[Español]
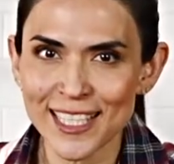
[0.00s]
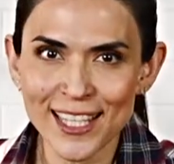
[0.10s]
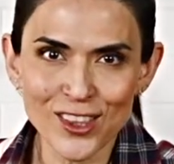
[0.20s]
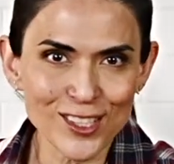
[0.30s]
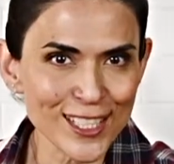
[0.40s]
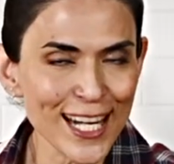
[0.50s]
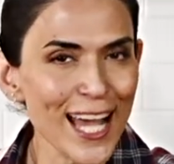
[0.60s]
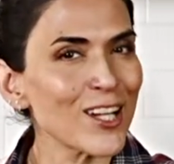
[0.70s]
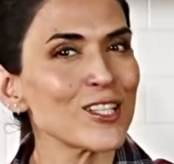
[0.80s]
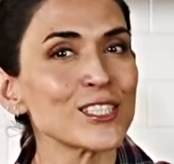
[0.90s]
retos en
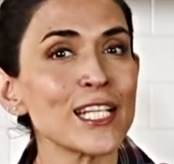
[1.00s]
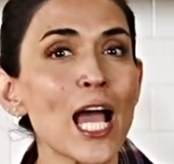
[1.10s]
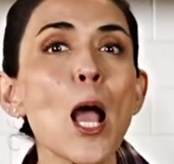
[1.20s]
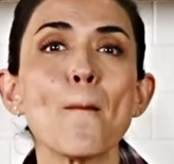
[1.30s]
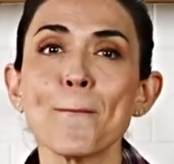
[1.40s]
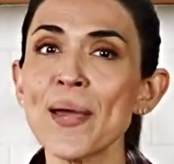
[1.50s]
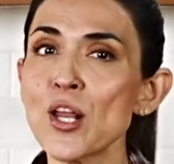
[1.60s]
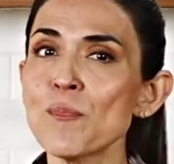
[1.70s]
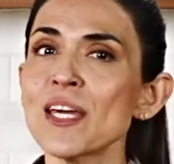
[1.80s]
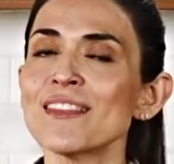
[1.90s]
la cocina,
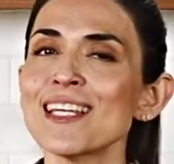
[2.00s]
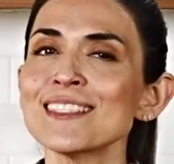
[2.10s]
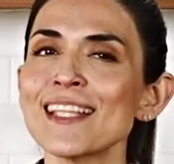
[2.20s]
pero mientras